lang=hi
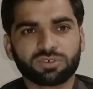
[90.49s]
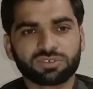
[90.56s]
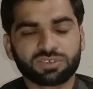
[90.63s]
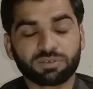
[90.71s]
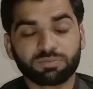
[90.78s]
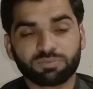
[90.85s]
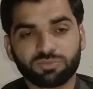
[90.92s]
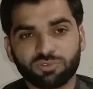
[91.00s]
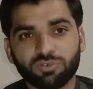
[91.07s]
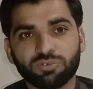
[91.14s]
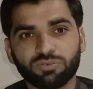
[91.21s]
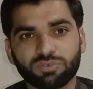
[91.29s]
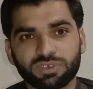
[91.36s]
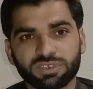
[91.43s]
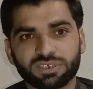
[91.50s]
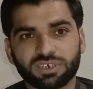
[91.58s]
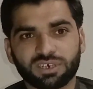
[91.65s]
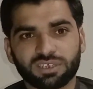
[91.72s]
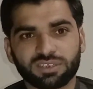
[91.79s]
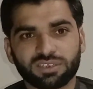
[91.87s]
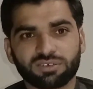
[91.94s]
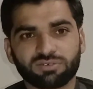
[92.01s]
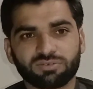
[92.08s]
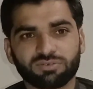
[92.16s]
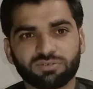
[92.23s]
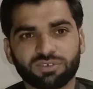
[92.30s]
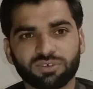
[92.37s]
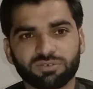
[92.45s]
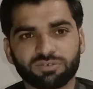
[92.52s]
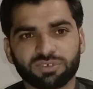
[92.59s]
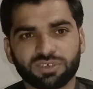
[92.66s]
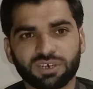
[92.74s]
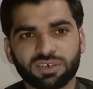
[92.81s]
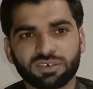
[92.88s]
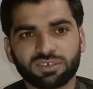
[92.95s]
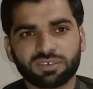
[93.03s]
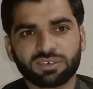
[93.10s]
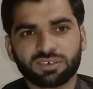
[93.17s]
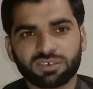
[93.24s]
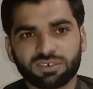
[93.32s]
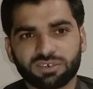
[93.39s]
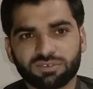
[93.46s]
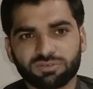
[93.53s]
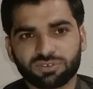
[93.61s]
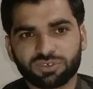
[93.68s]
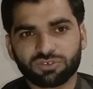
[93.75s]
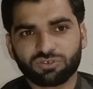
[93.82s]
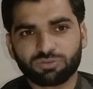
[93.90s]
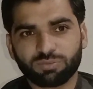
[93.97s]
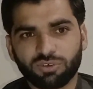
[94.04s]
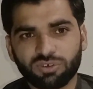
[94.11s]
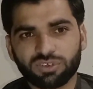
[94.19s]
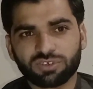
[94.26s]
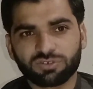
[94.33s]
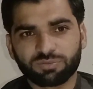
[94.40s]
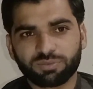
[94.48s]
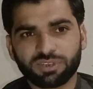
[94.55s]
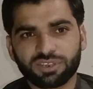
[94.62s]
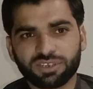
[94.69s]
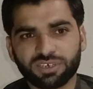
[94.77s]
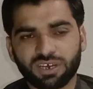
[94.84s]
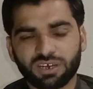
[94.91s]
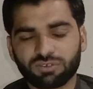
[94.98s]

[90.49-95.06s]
सिर्फ दो ओवर्स के अंदर उन्होंने आउट किया उसकी जो बॉलिंग स्पिल थी